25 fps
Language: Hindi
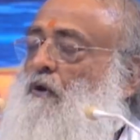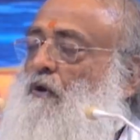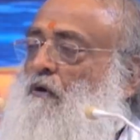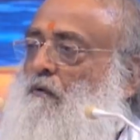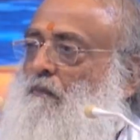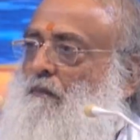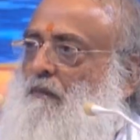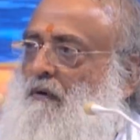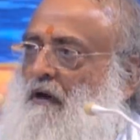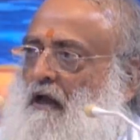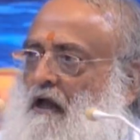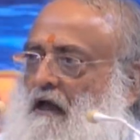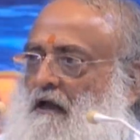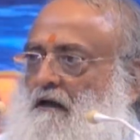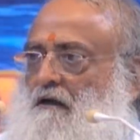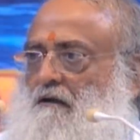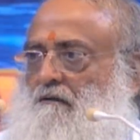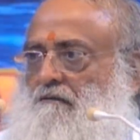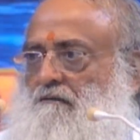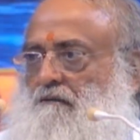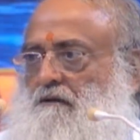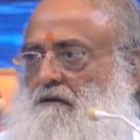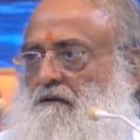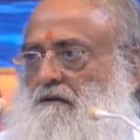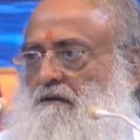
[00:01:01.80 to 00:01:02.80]
और
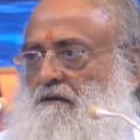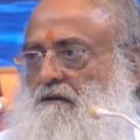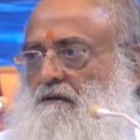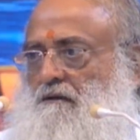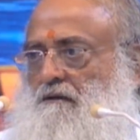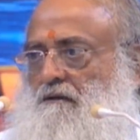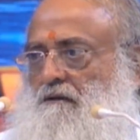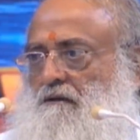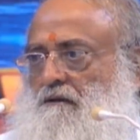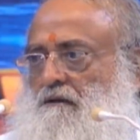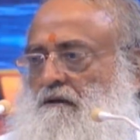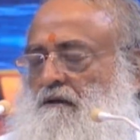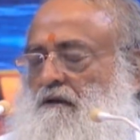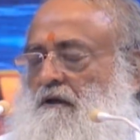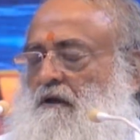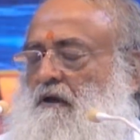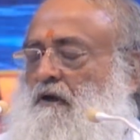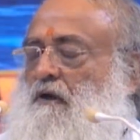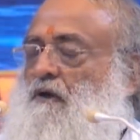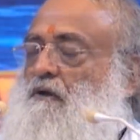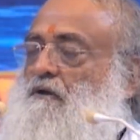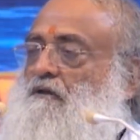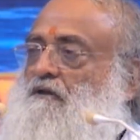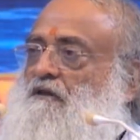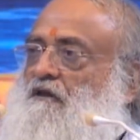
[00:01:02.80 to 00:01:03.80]
प्रारब्ध
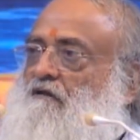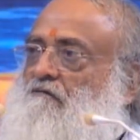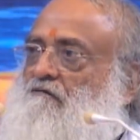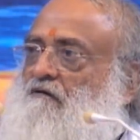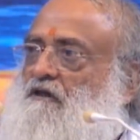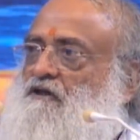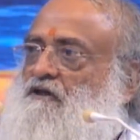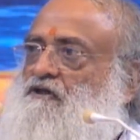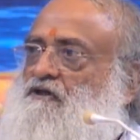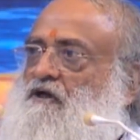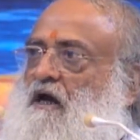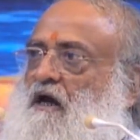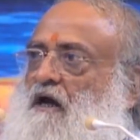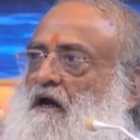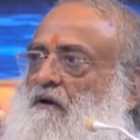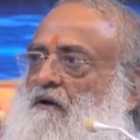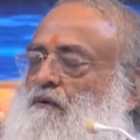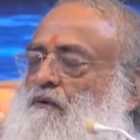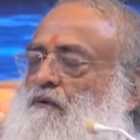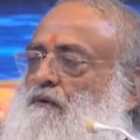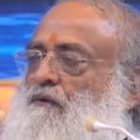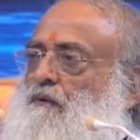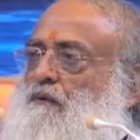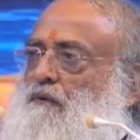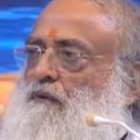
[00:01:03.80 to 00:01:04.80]
और तीव्र चाह
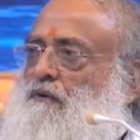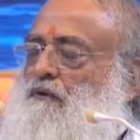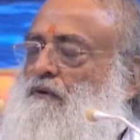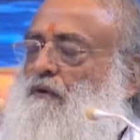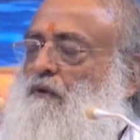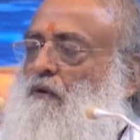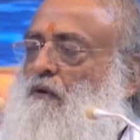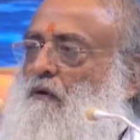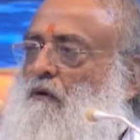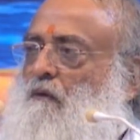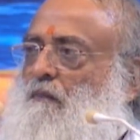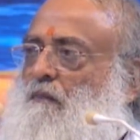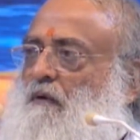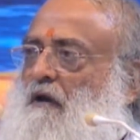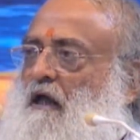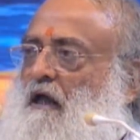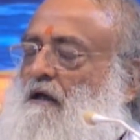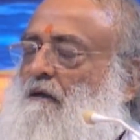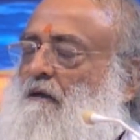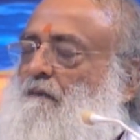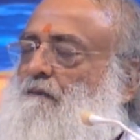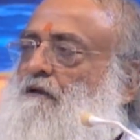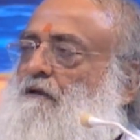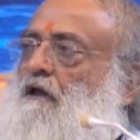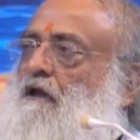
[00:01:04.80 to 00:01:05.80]
हुई उद्योग और
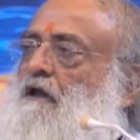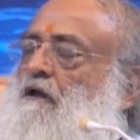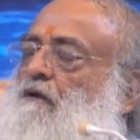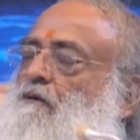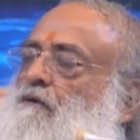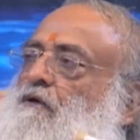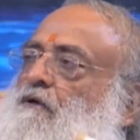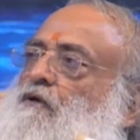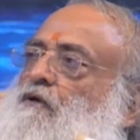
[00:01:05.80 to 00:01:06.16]
प्रारब्ध नहीं हुई